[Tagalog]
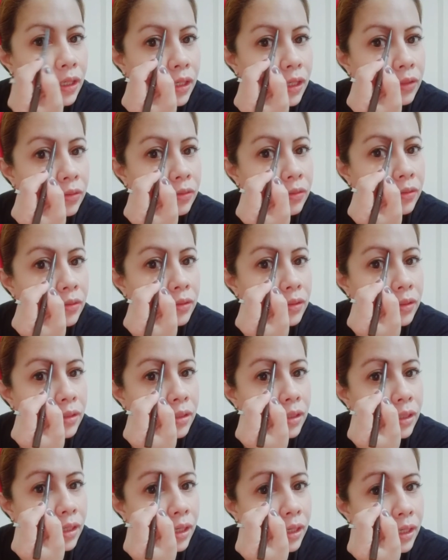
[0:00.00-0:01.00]
Ganun.
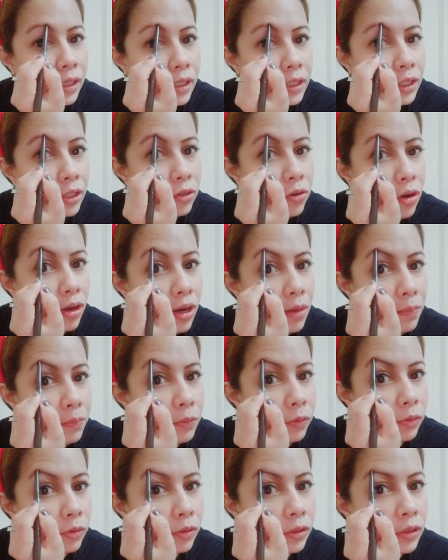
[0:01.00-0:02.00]
Hindi ko
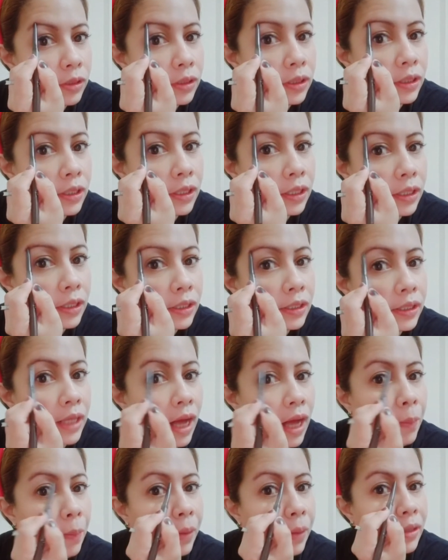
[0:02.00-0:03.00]
alam kung
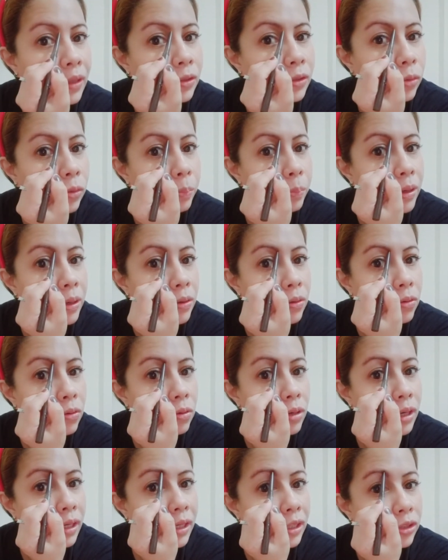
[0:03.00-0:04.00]
tama ito,
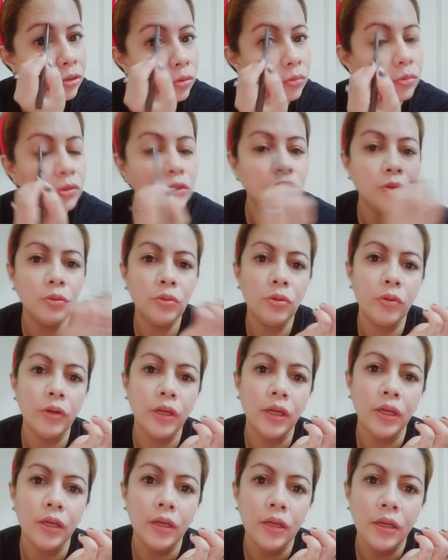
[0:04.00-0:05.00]
pero ganito ang gusto ko
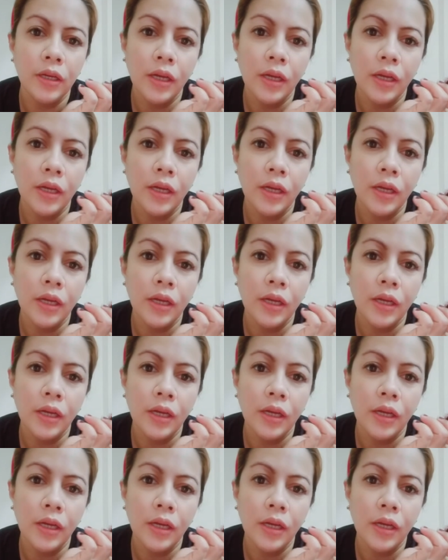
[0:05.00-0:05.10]
eh.